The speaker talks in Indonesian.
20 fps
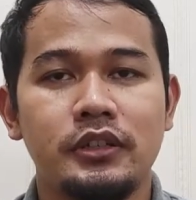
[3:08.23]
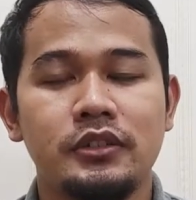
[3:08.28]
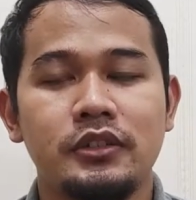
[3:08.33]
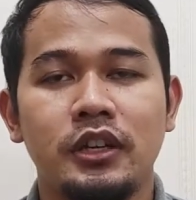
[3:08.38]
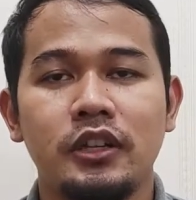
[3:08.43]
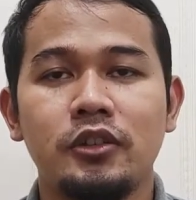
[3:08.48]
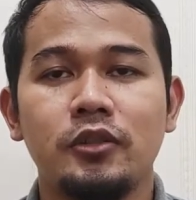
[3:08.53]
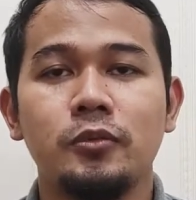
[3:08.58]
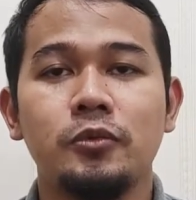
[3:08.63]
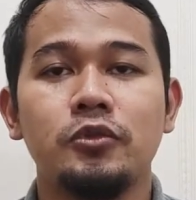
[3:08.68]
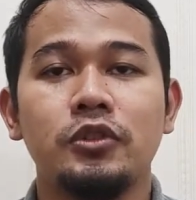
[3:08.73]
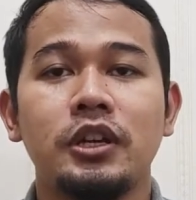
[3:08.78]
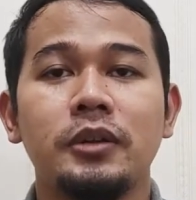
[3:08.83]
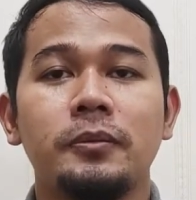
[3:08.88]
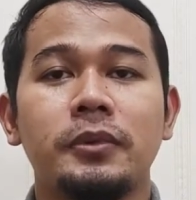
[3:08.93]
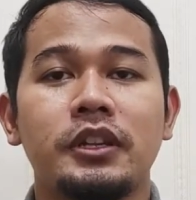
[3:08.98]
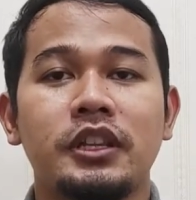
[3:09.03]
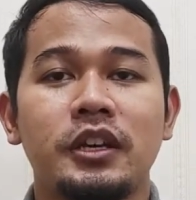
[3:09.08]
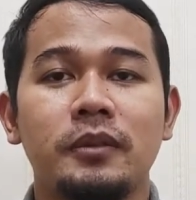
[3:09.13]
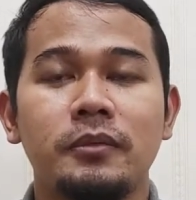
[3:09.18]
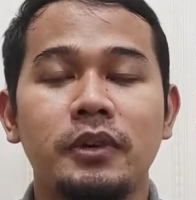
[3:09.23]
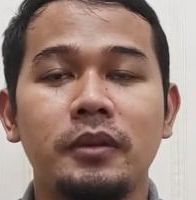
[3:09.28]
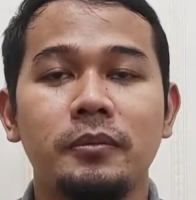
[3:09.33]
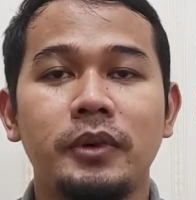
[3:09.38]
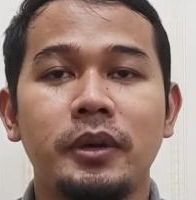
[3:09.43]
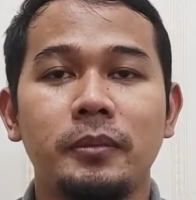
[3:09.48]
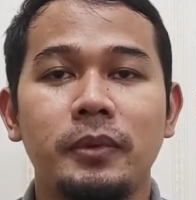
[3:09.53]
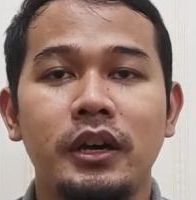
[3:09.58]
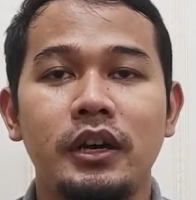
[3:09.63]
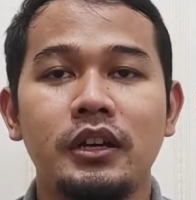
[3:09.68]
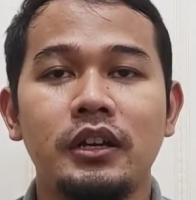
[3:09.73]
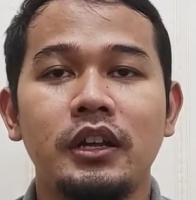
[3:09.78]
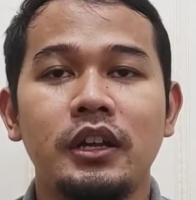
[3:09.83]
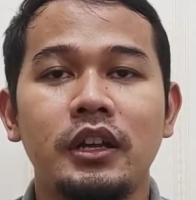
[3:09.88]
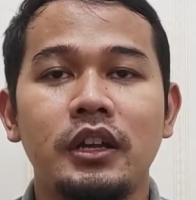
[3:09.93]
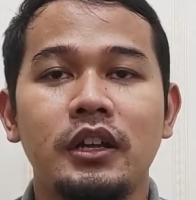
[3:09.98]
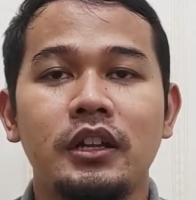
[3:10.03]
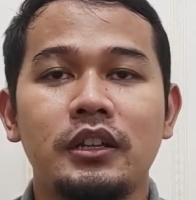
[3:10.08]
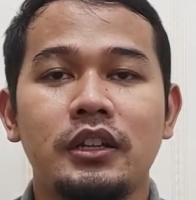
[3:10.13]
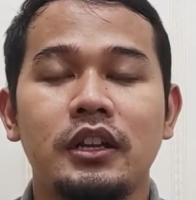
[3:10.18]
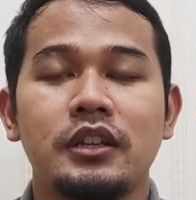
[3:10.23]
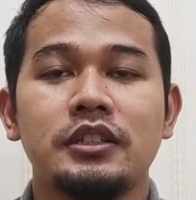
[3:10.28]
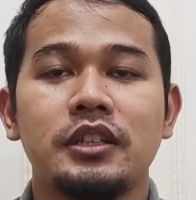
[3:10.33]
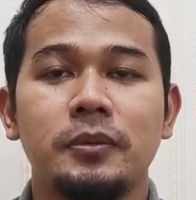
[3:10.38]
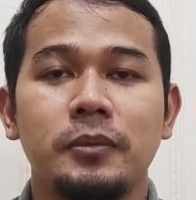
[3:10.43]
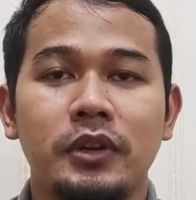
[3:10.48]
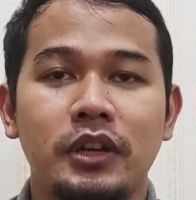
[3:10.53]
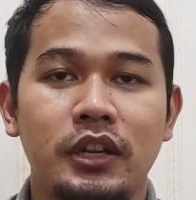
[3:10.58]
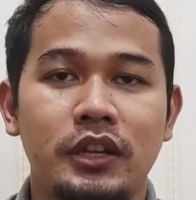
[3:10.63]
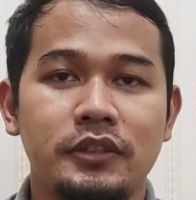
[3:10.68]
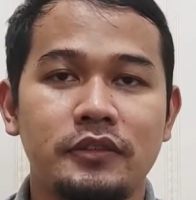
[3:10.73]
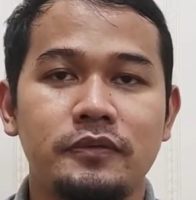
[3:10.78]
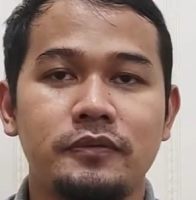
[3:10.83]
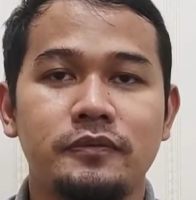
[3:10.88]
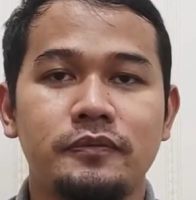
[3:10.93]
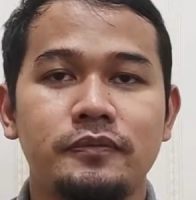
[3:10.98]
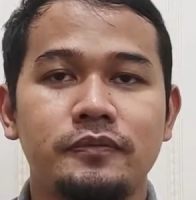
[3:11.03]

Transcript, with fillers: Satu bulan pertama memang terasa berat.